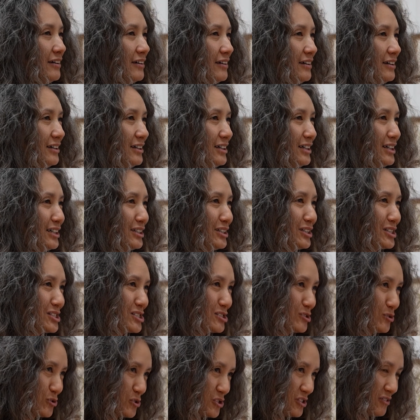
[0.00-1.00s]
А это
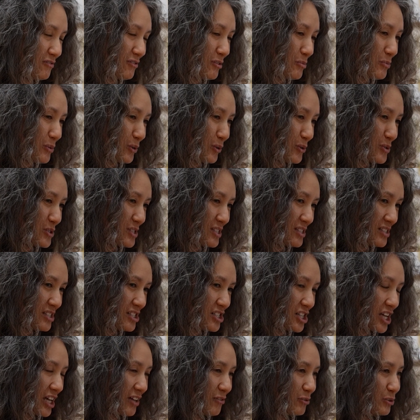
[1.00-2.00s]
сложный вопрос.
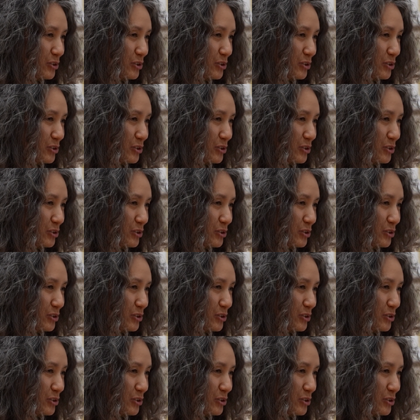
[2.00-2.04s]
Ча...